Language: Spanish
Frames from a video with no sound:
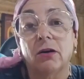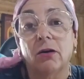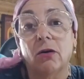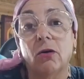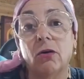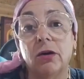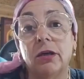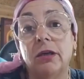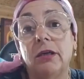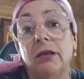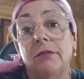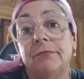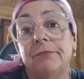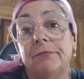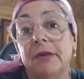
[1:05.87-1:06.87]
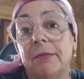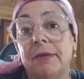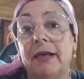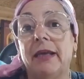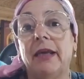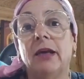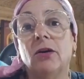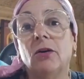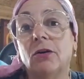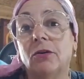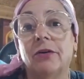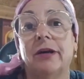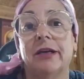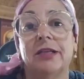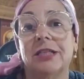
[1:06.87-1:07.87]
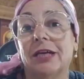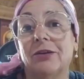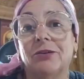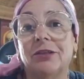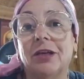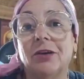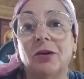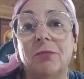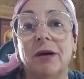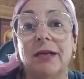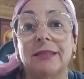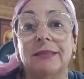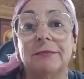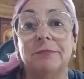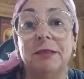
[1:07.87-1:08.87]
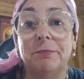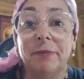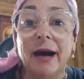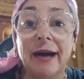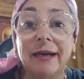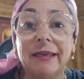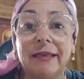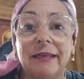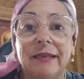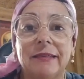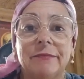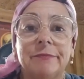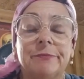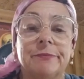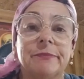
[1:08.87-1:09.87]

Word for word: hoy me amanezco con que ya no tengo más mi página,